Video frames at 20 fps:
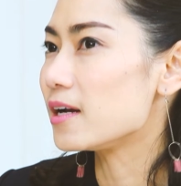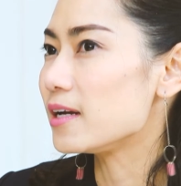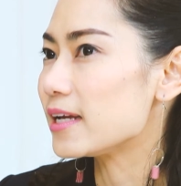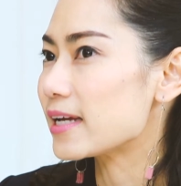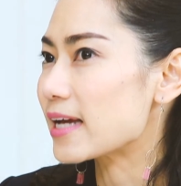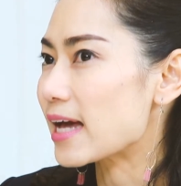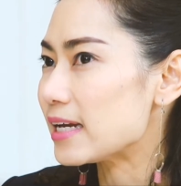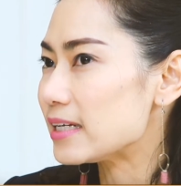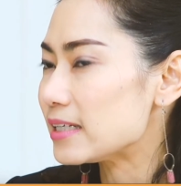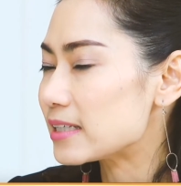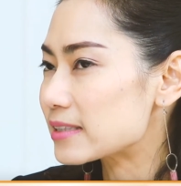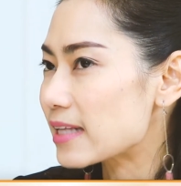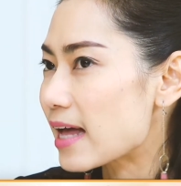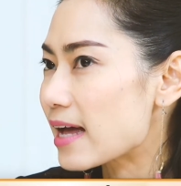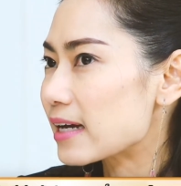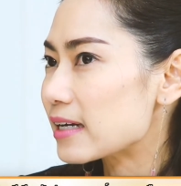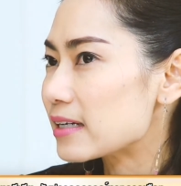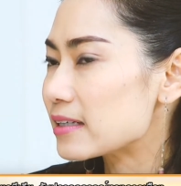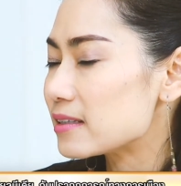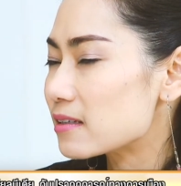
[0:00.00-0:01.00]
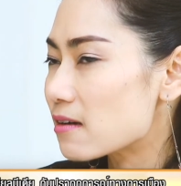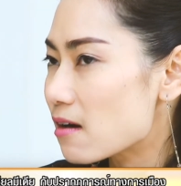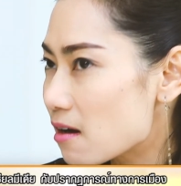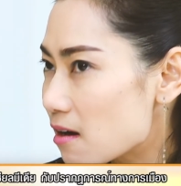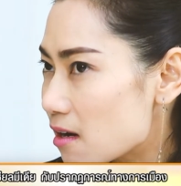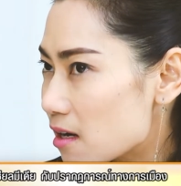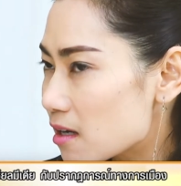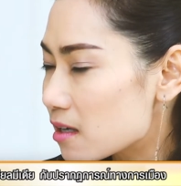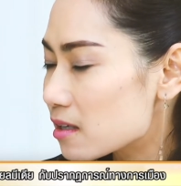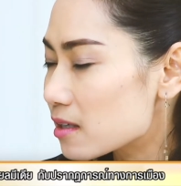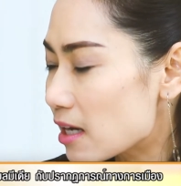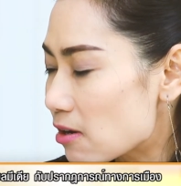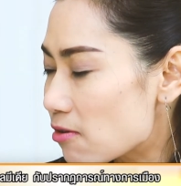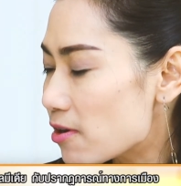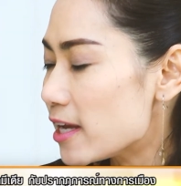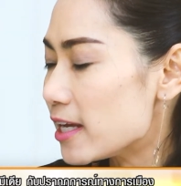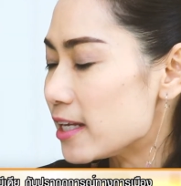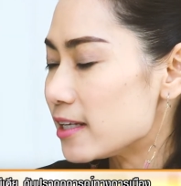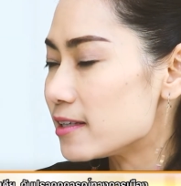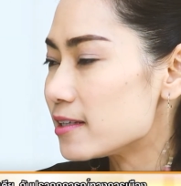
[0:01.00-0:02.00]
ในการเลือกตั้งก็เรา
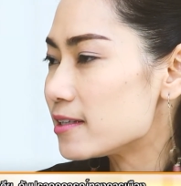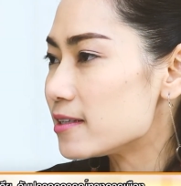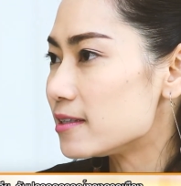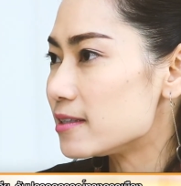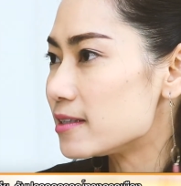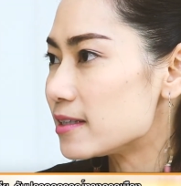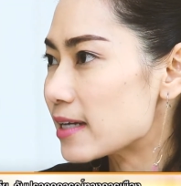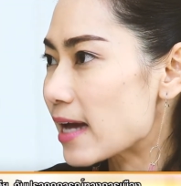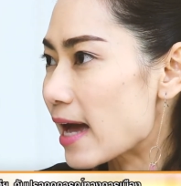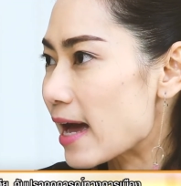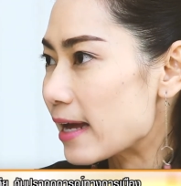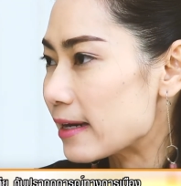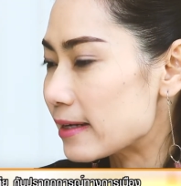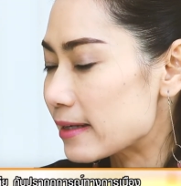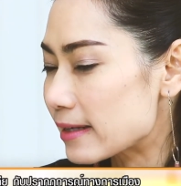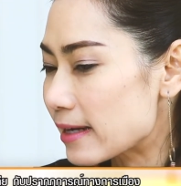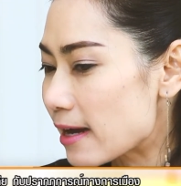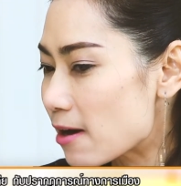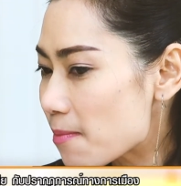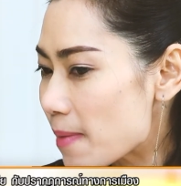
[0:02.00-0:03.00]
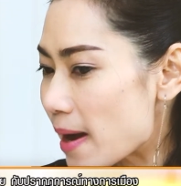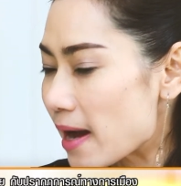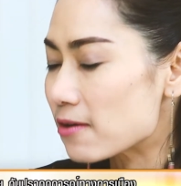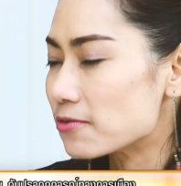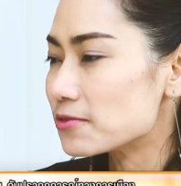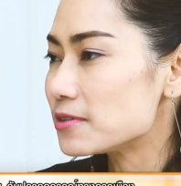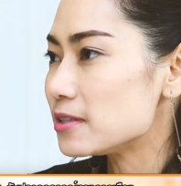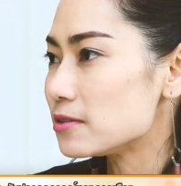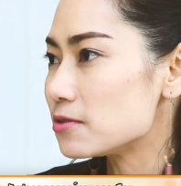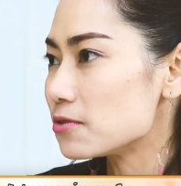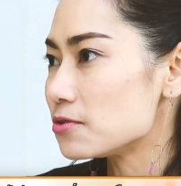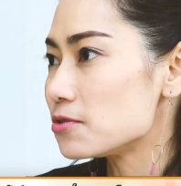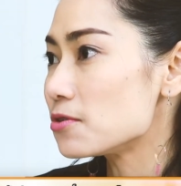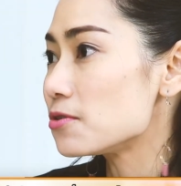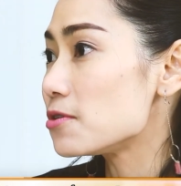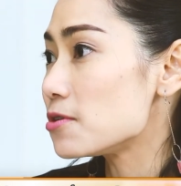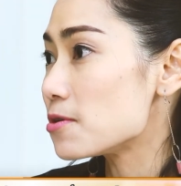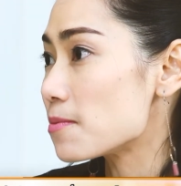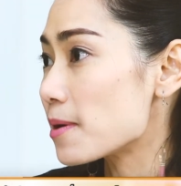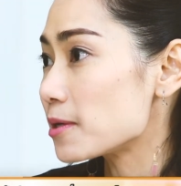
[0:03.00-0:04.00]
เห็นถึงการเข้ามาของสื่อโซเชีย
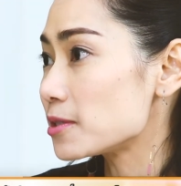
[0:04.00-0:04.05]
ลโดยเฉ